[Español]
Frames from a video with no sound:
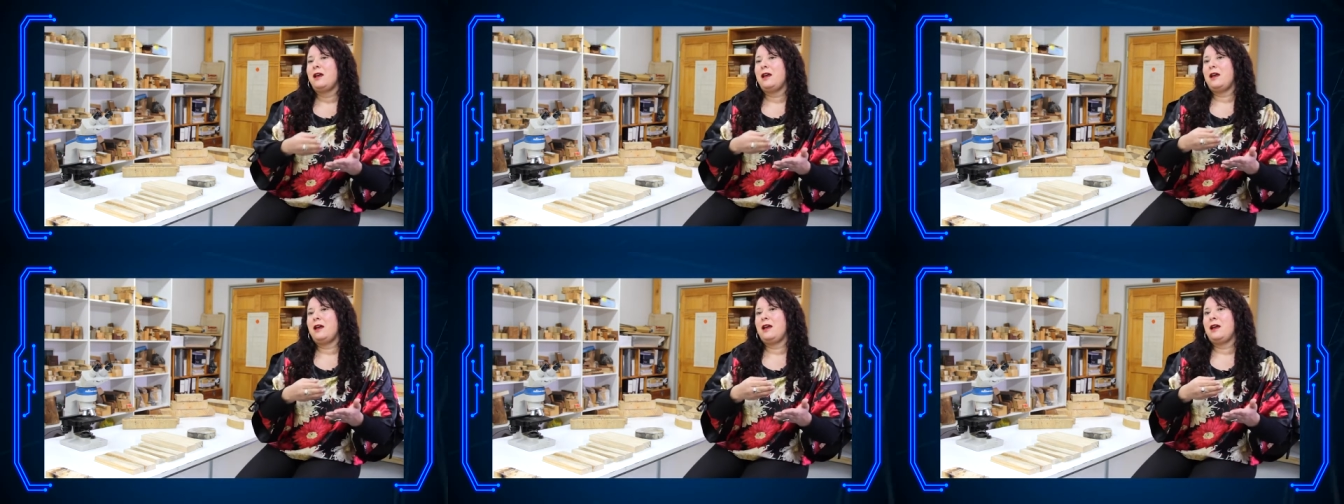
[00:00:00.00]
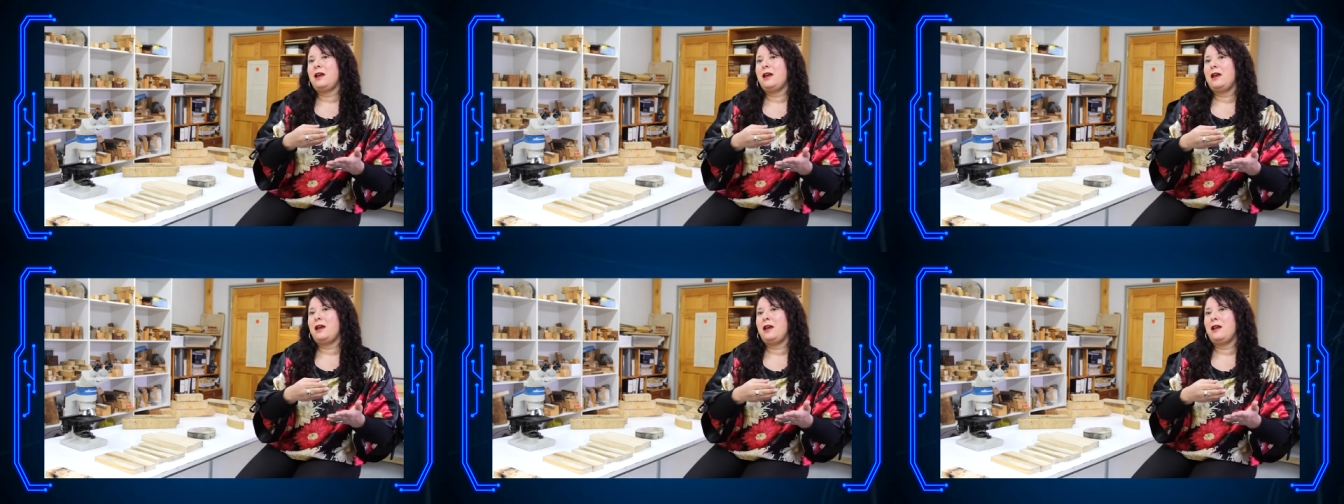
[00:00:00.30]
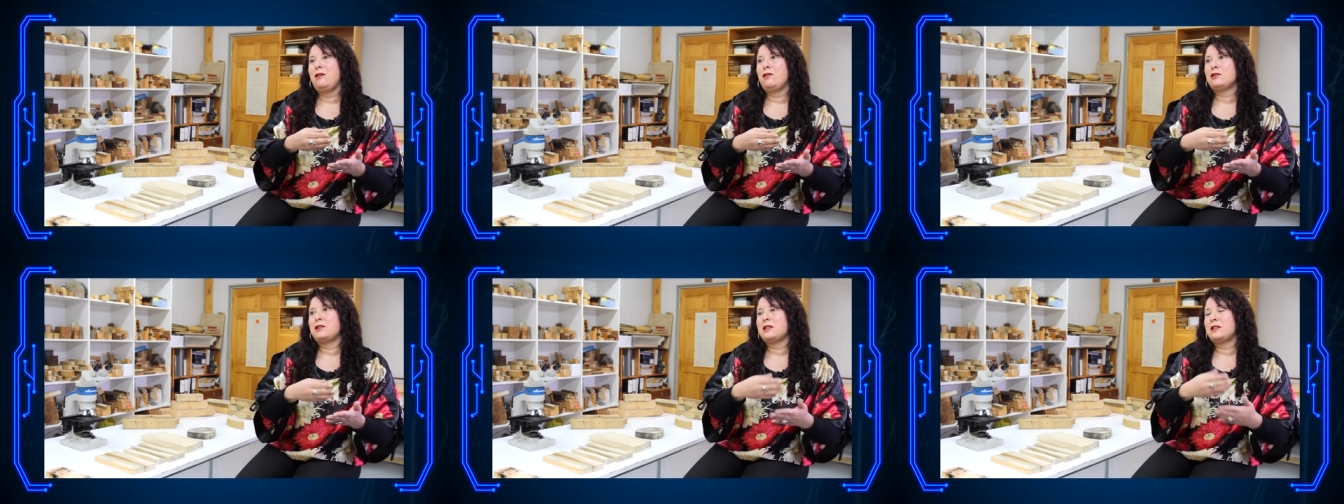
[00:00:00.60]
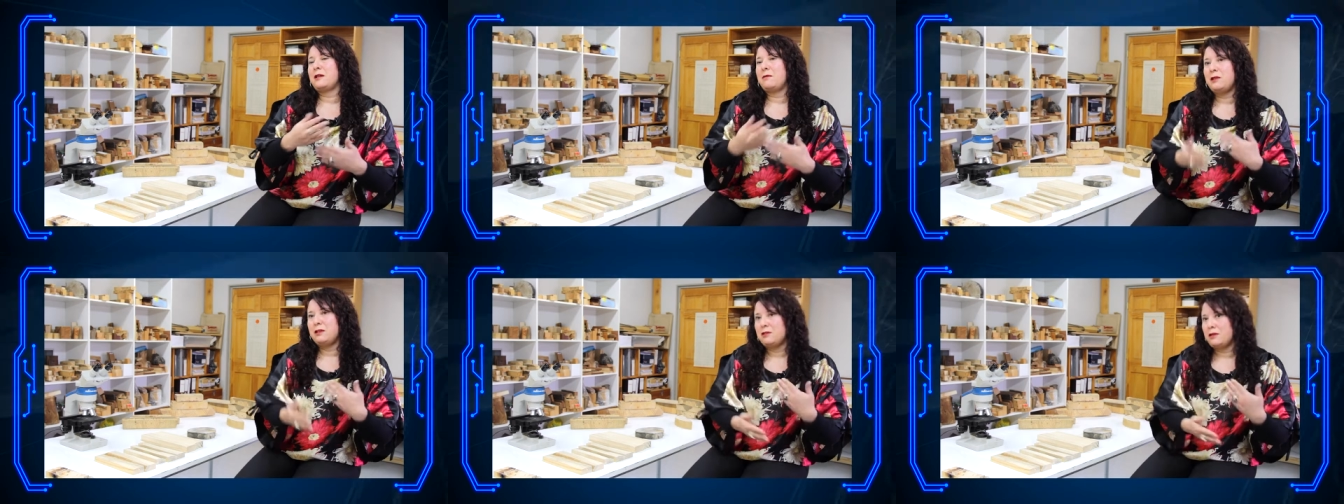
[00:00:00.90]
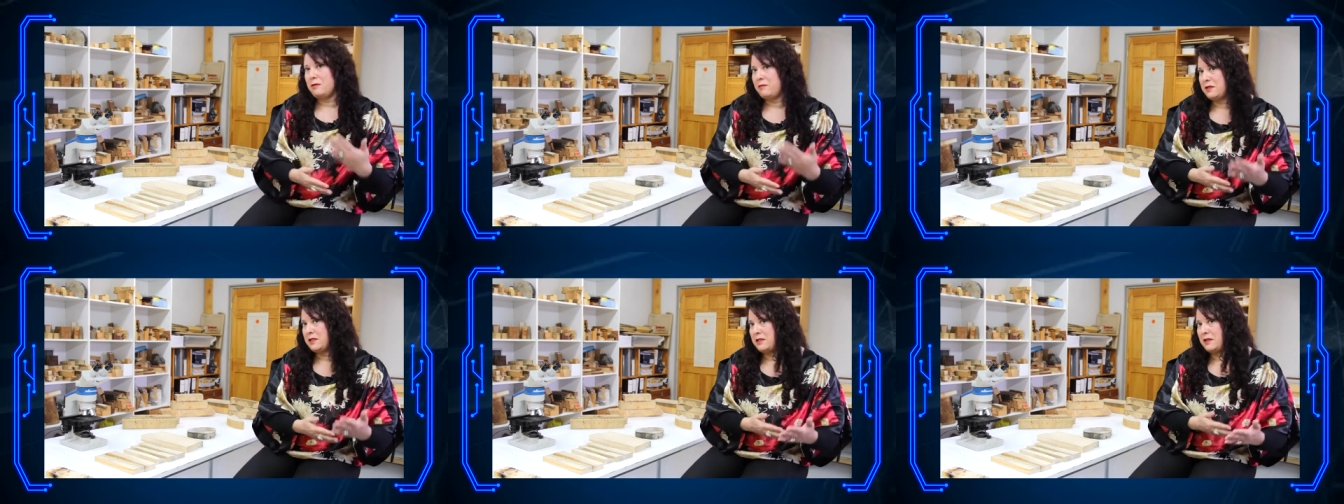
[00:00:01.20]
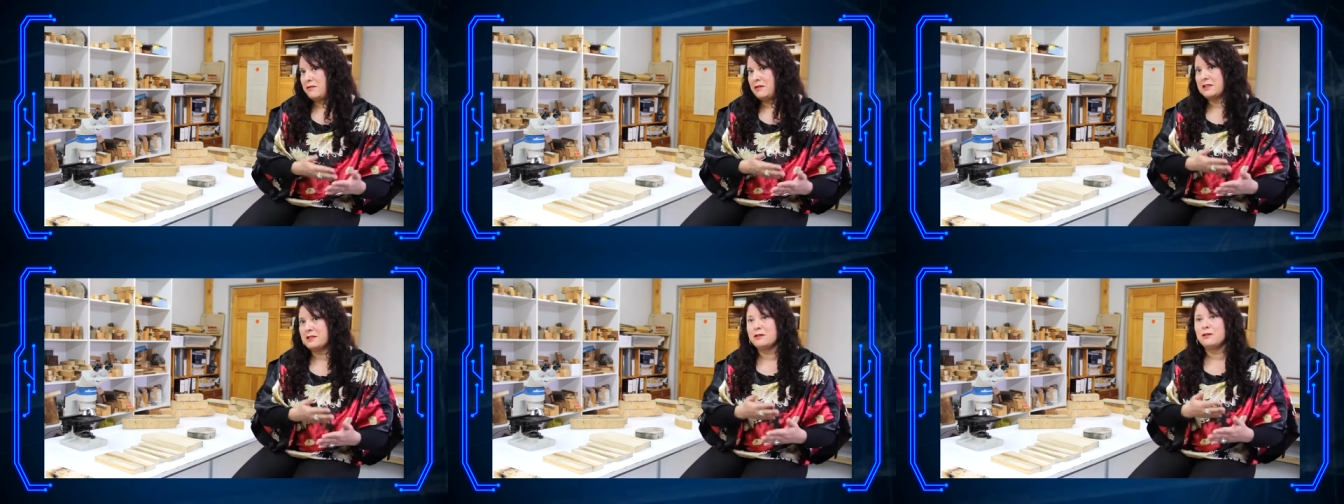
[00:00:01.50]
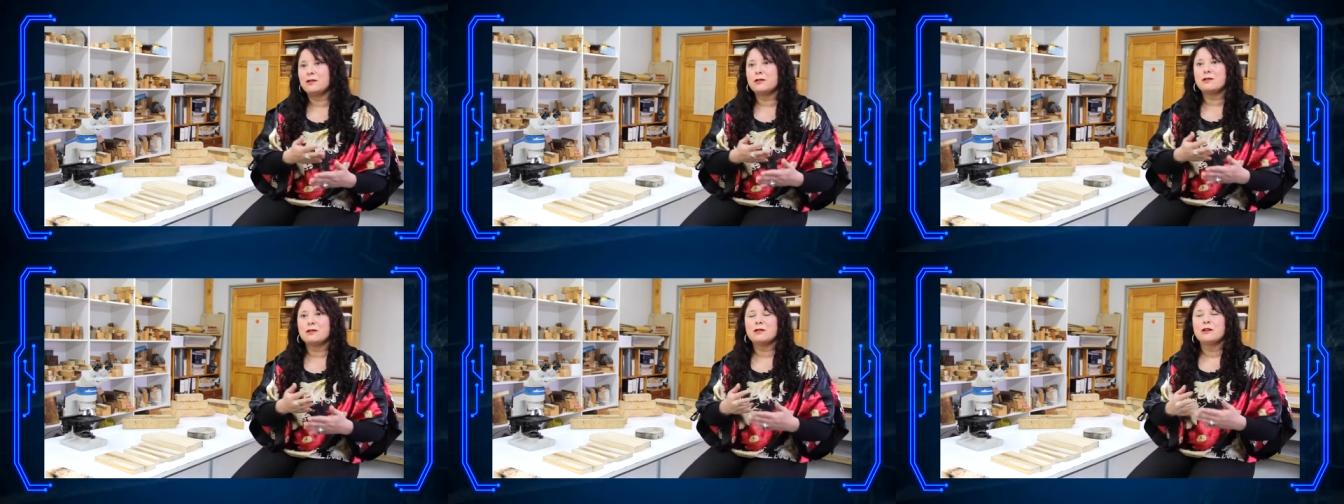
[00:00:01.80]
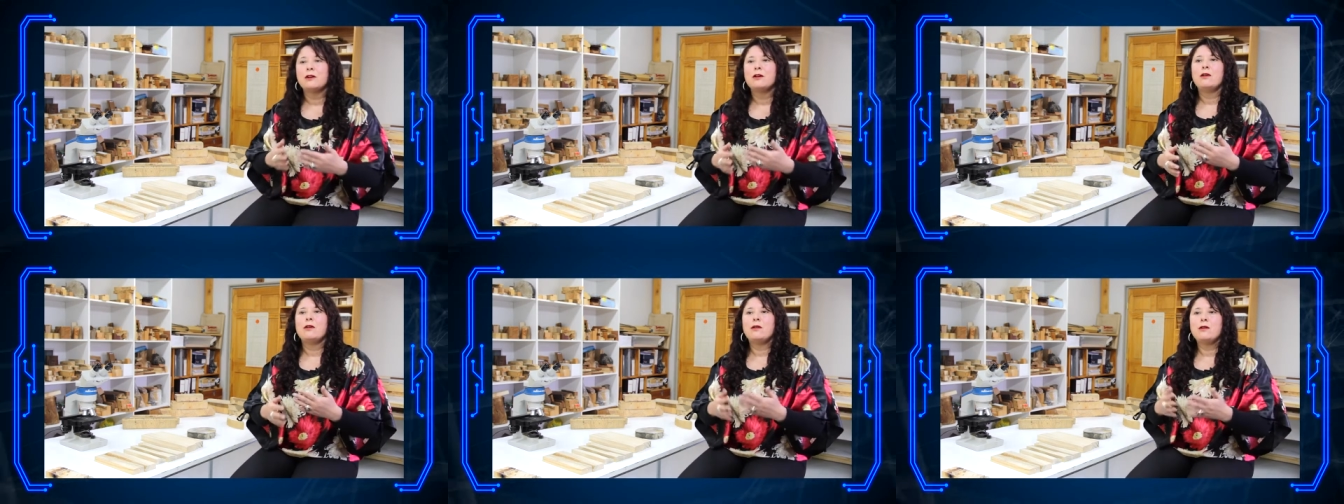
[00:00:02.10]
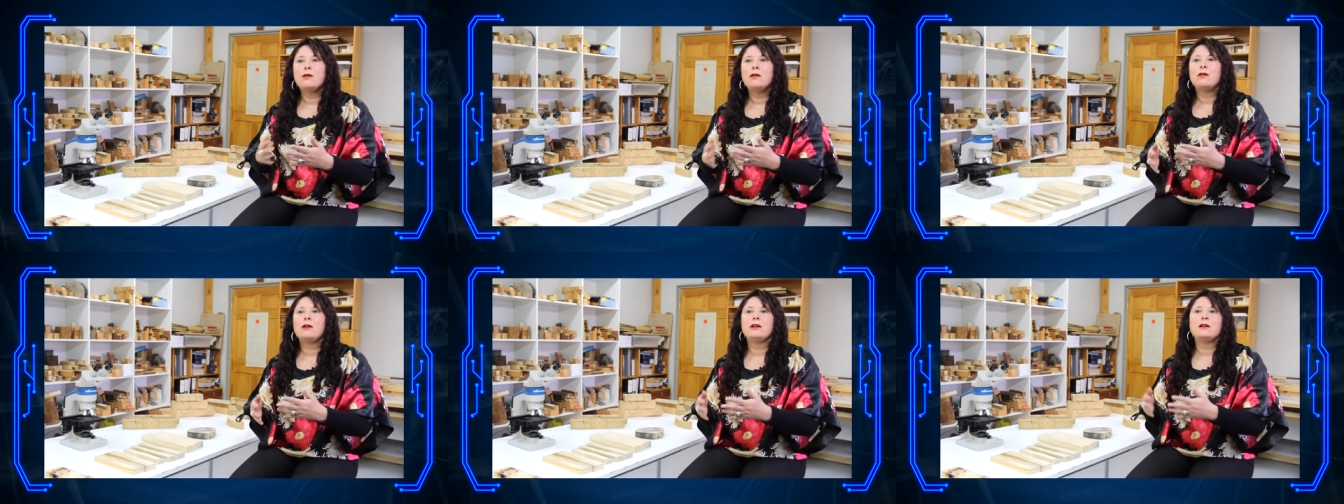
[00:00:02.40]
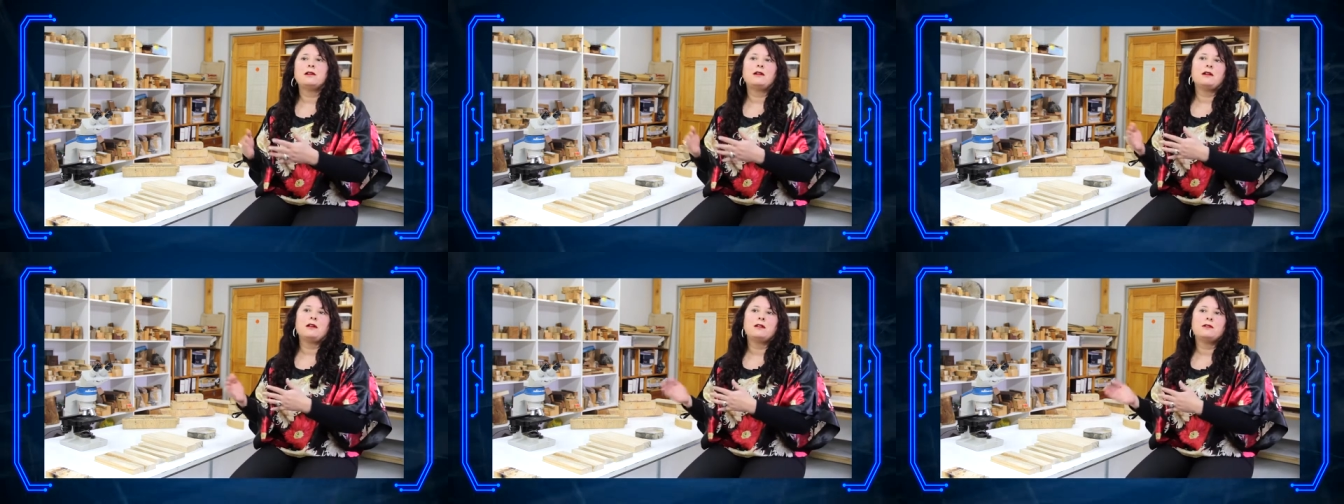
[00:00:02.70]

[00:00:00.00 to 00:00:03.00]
eh, los tratamientos de preservación o eh,